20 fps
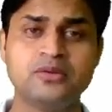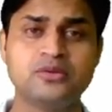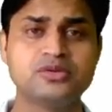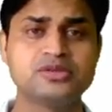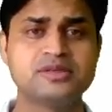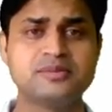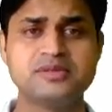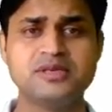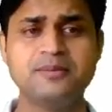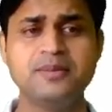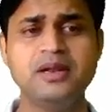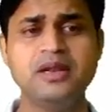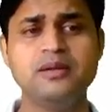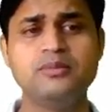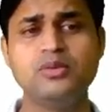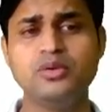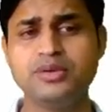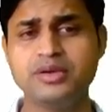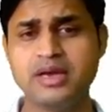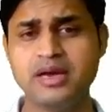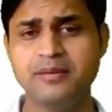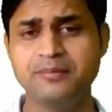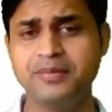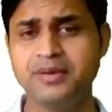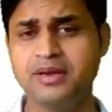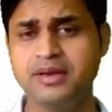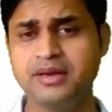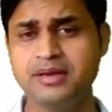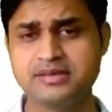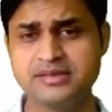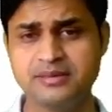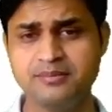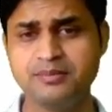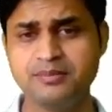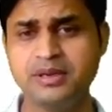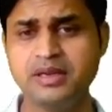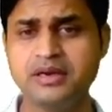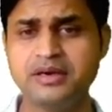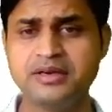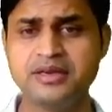तो सबसे पहले हम लोग यहाँ पे
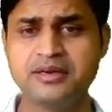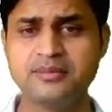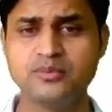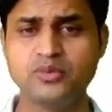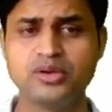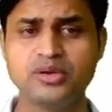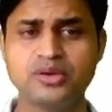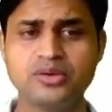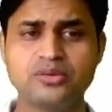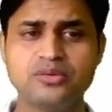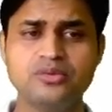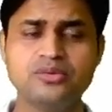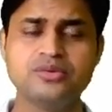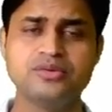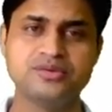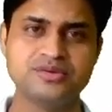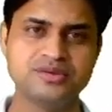सिंपल इलेक्ट्रिक मोटर को